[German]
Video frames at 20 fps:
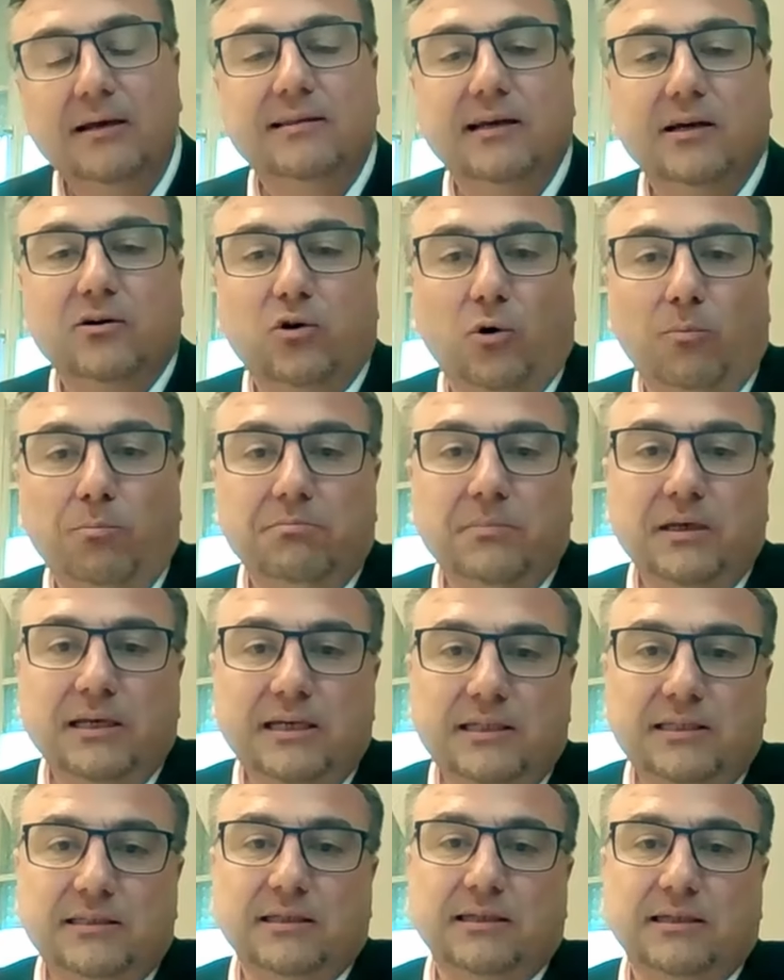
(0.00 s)
der kommt
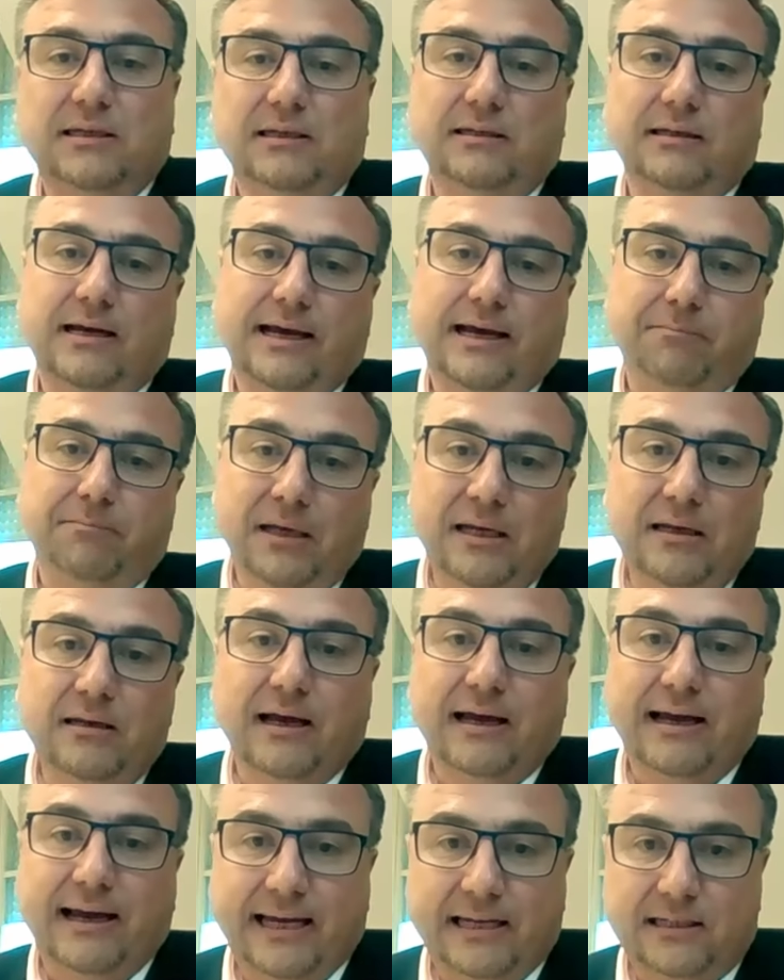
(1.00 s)
nicht in ein
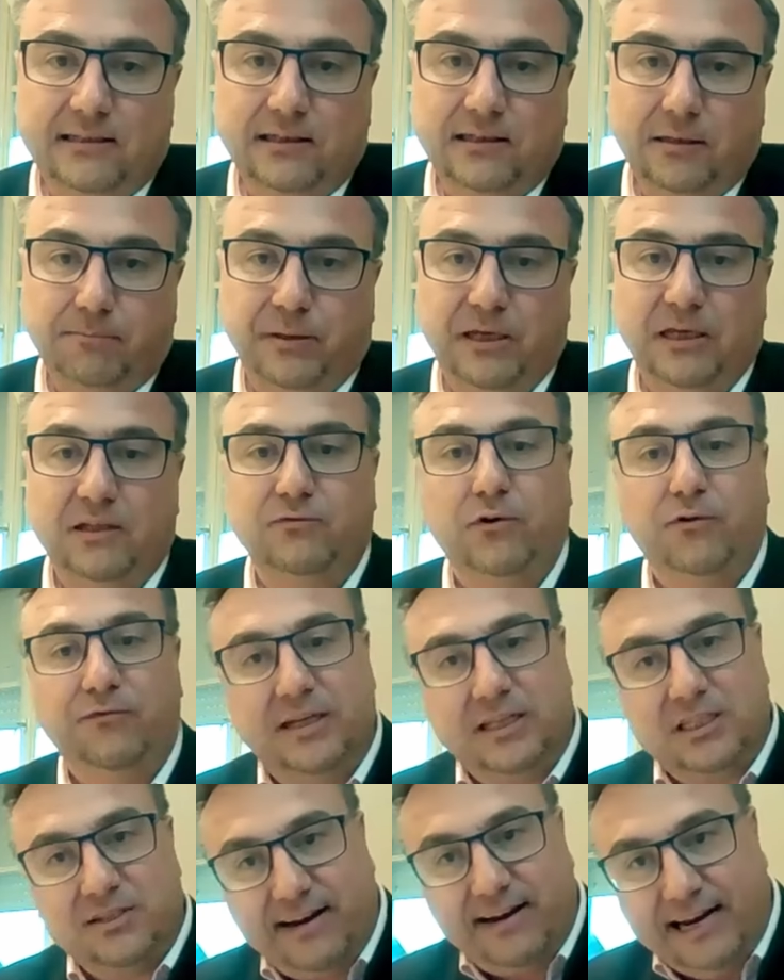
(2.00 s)
Minderheitengebiet, wo
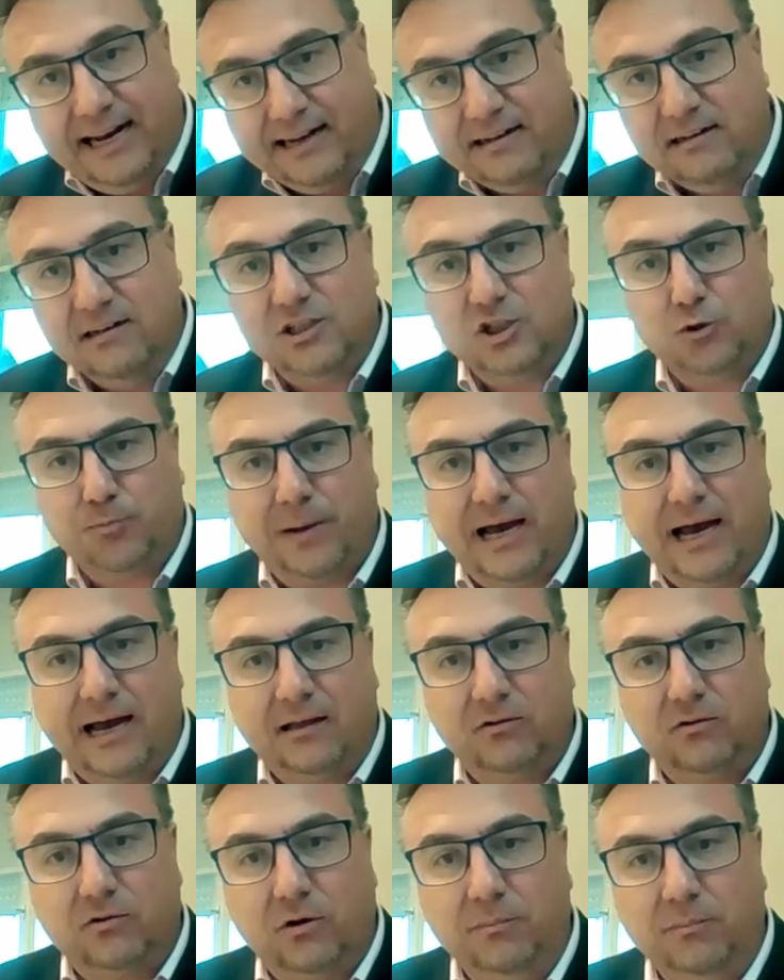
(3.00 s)
wir zwei
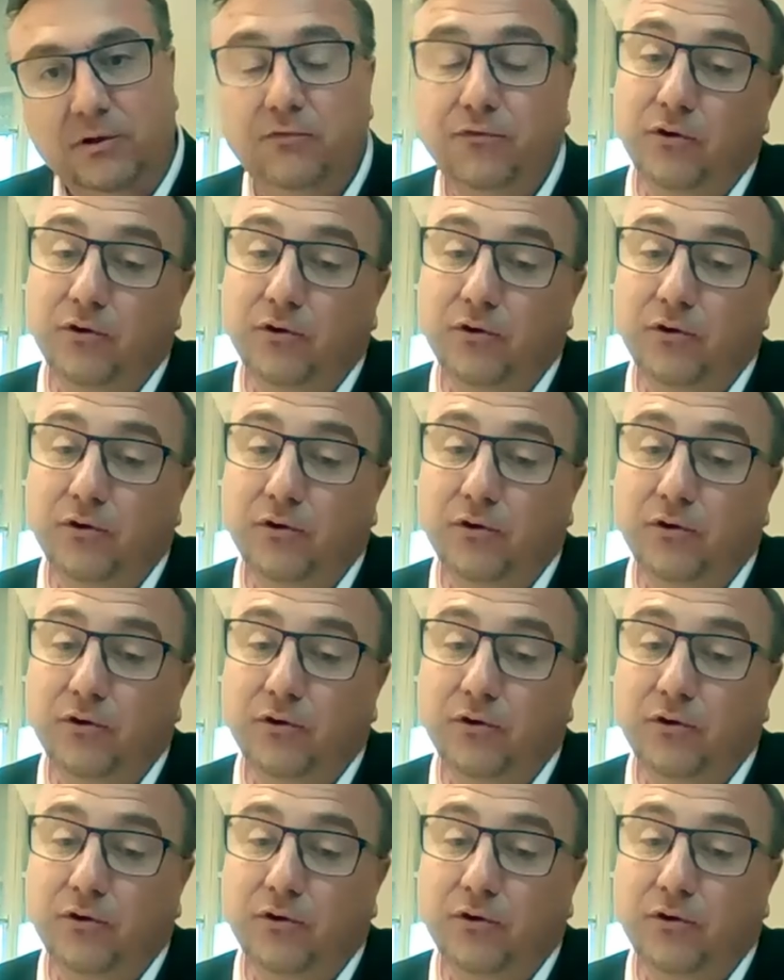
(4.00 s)
Landessprachen kommen.